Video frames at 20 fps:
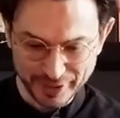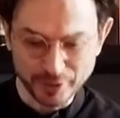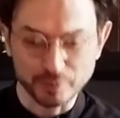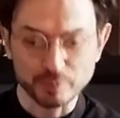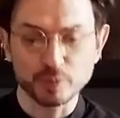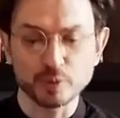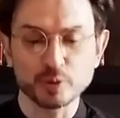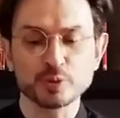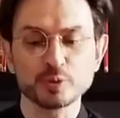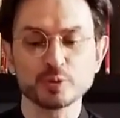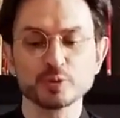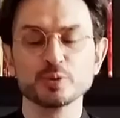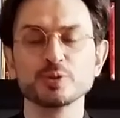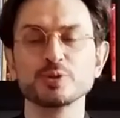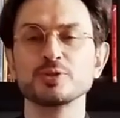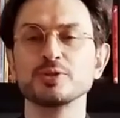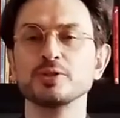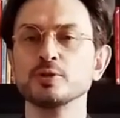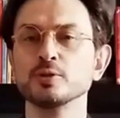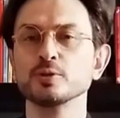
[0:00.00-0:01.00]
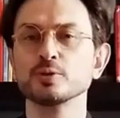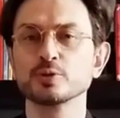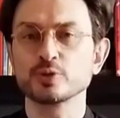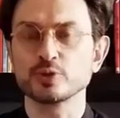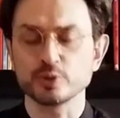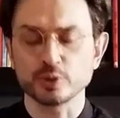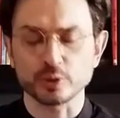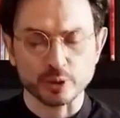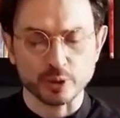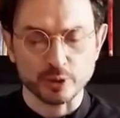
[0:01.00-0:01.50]
Et en posant le stylo
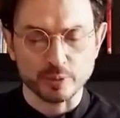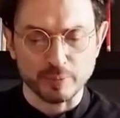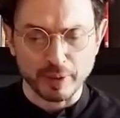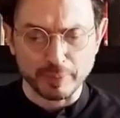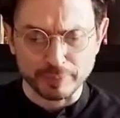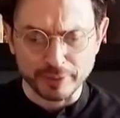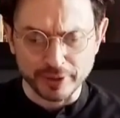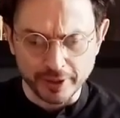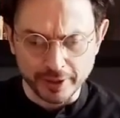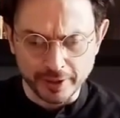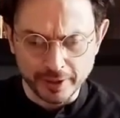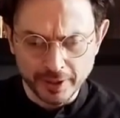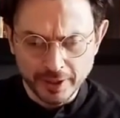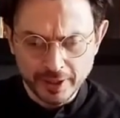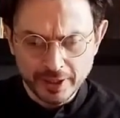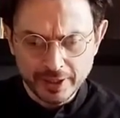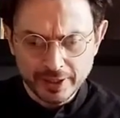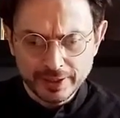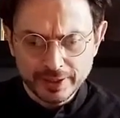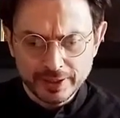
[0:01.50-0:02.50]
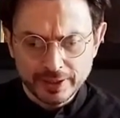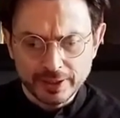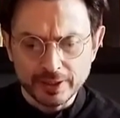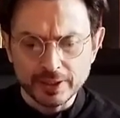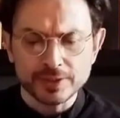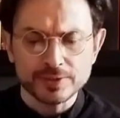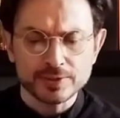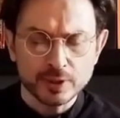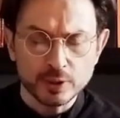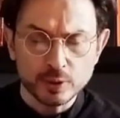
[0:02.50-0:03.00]
sur le papier,
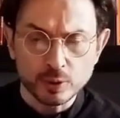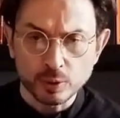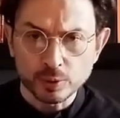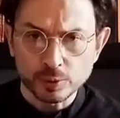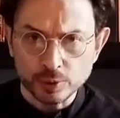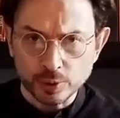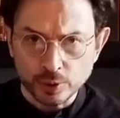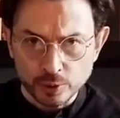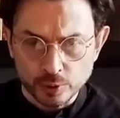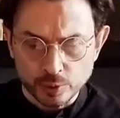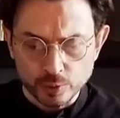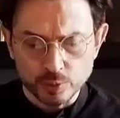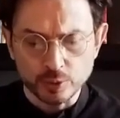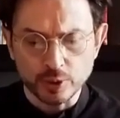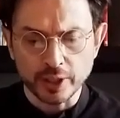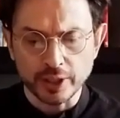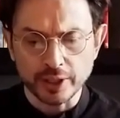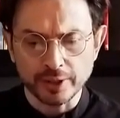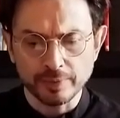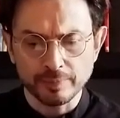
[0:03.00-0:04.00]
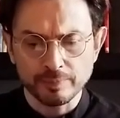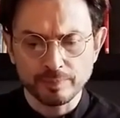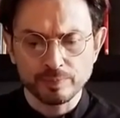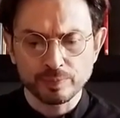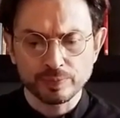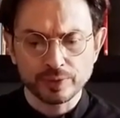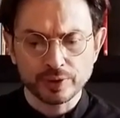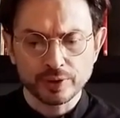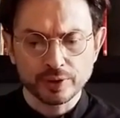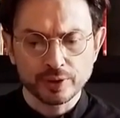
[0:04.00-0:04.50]
laissez l'encre couler.
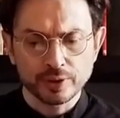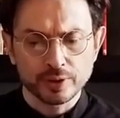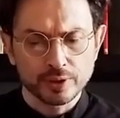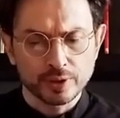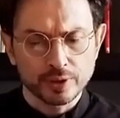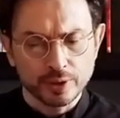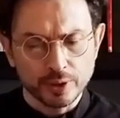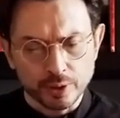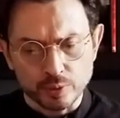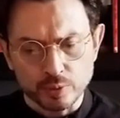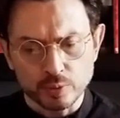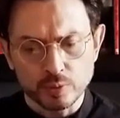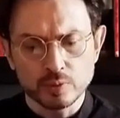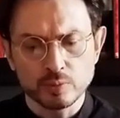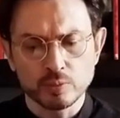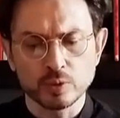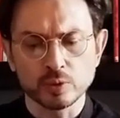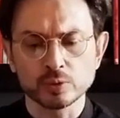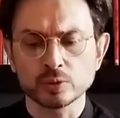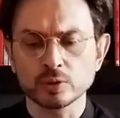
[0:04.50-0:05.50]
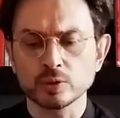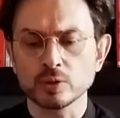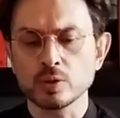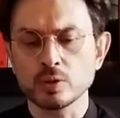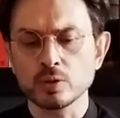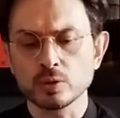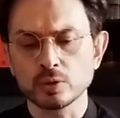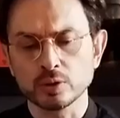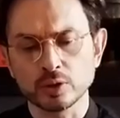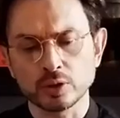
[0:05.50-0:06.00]
L'écoulement de
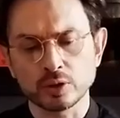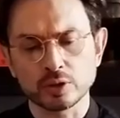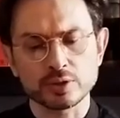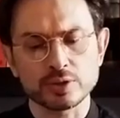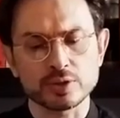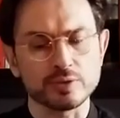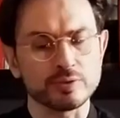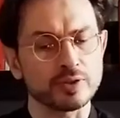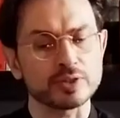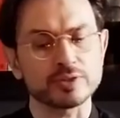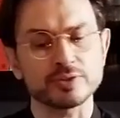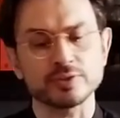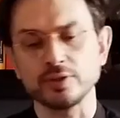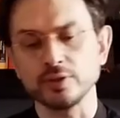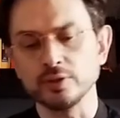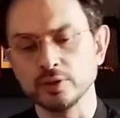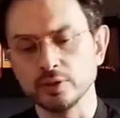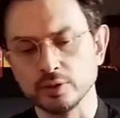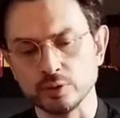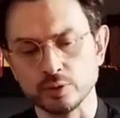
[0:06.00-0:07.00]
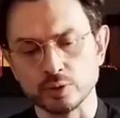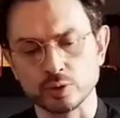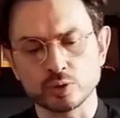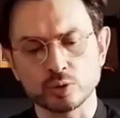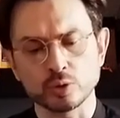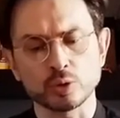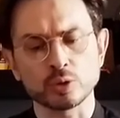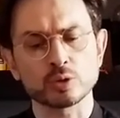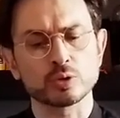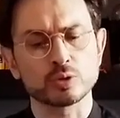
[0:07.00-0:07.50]
l'encre si facile, de
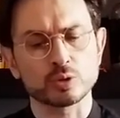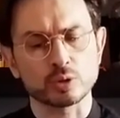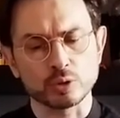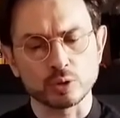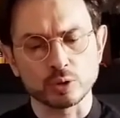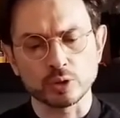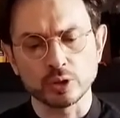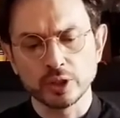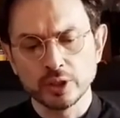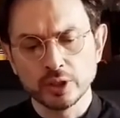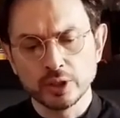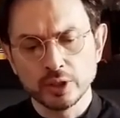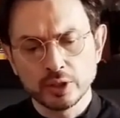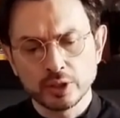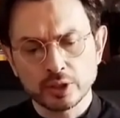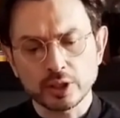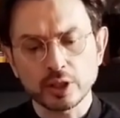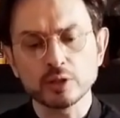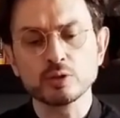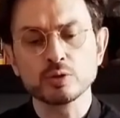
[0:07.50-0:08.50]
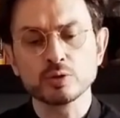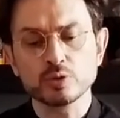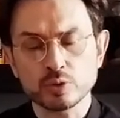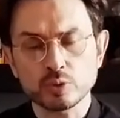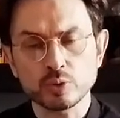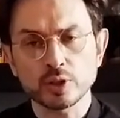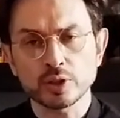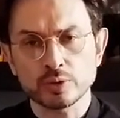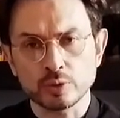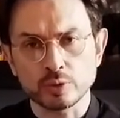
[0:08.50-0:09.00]
sorte que, quelle que
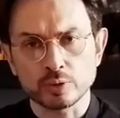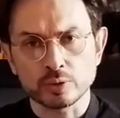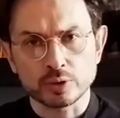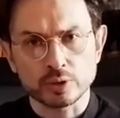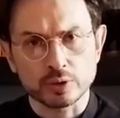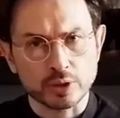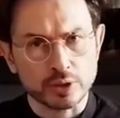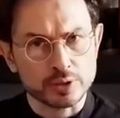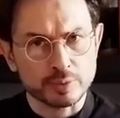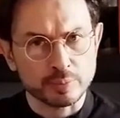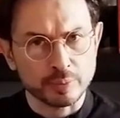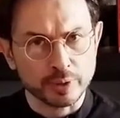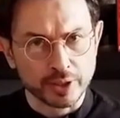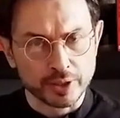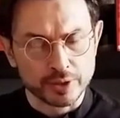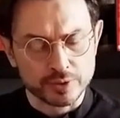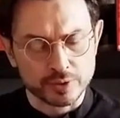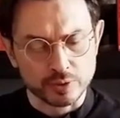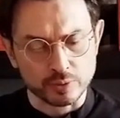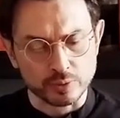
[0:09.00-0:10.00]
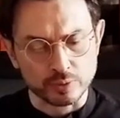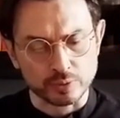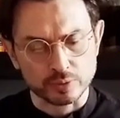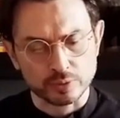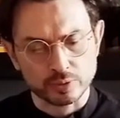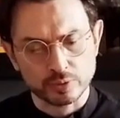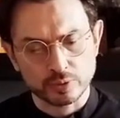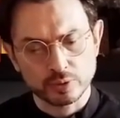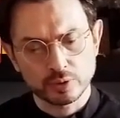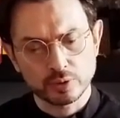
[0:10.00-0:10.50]
soit ton inspiration,
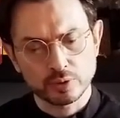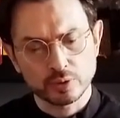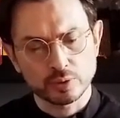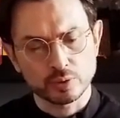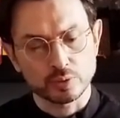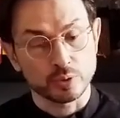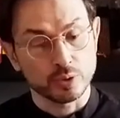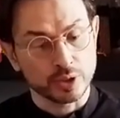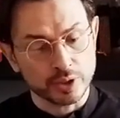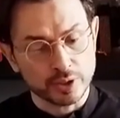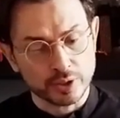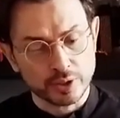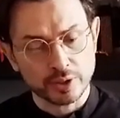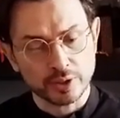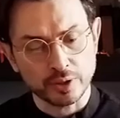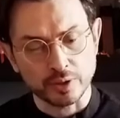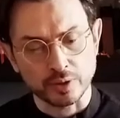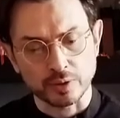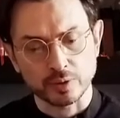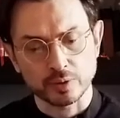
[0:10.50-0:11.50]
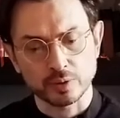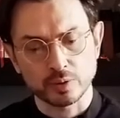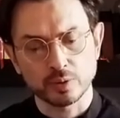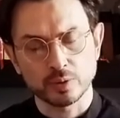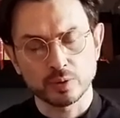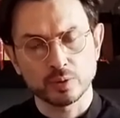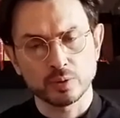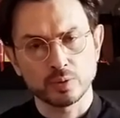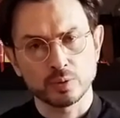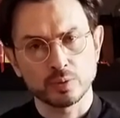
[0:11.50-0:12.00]
tu l'écris,
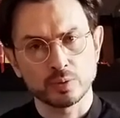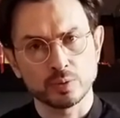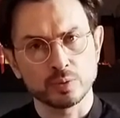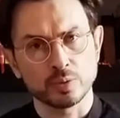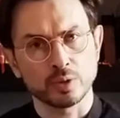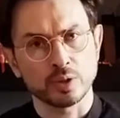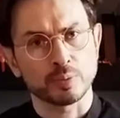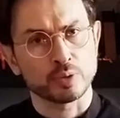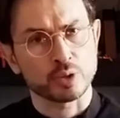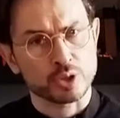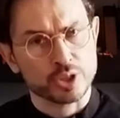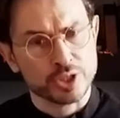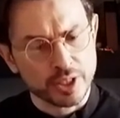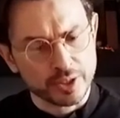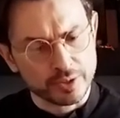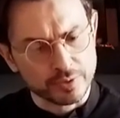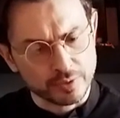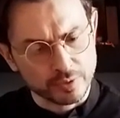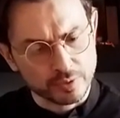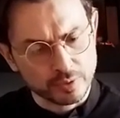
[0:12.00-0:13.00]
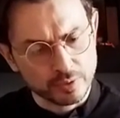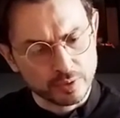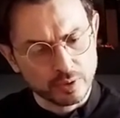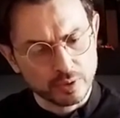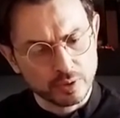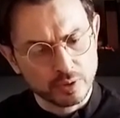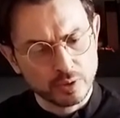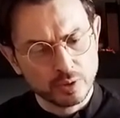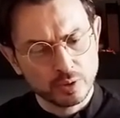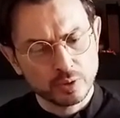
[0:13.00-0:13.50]
tu la projettes,
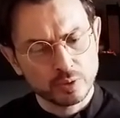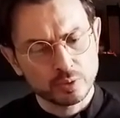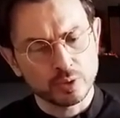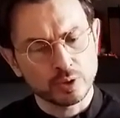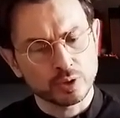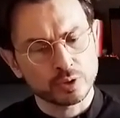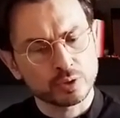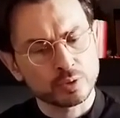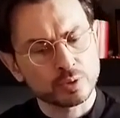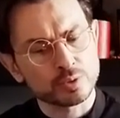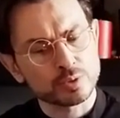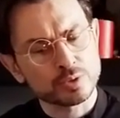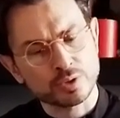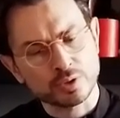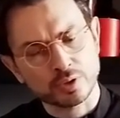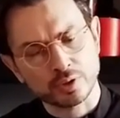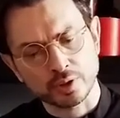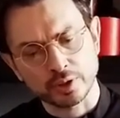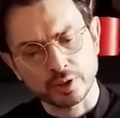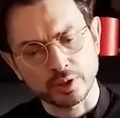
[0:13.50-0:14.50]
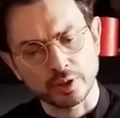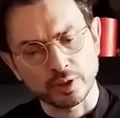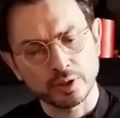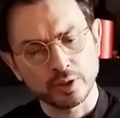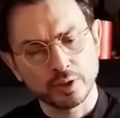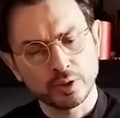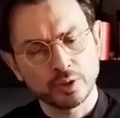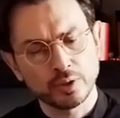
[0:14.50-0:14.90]
tu la transcris.